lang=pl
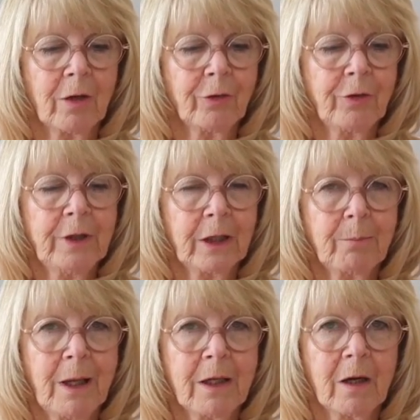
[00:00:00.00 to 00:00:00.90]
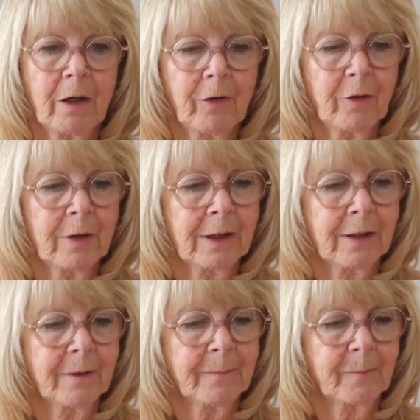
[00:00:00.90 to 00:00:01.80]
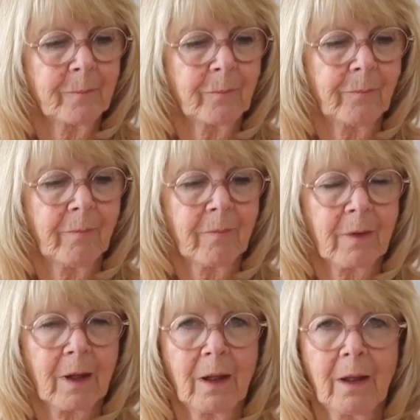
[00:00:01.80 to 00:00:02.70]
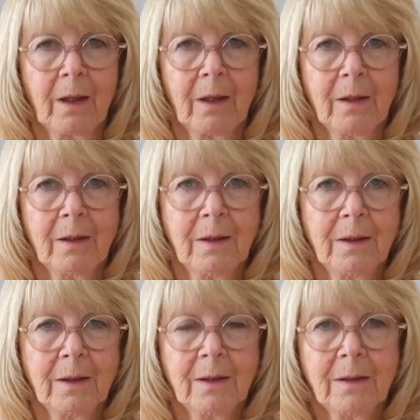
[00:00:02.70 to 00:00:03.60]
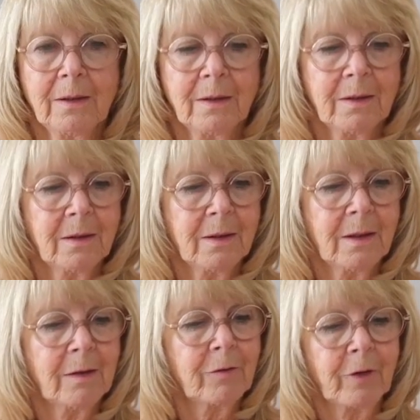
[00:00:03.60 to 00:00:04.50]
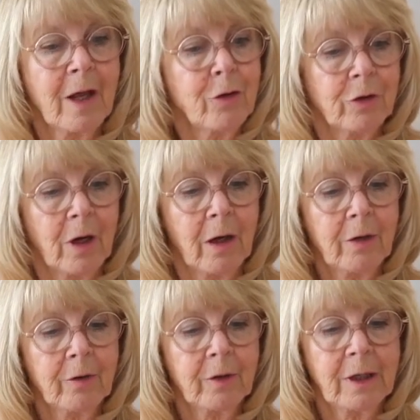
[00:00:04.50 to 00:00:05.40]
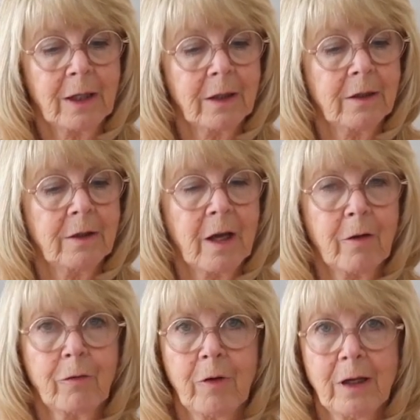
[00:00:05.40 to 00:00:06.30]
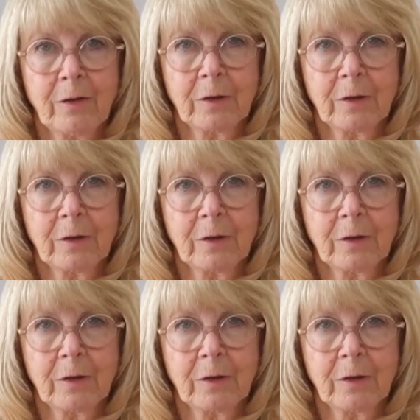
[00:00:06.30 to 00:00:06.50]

Pozwól, żeby usiadł ci na dłoni i przytrzymaj go blisko swojego serca.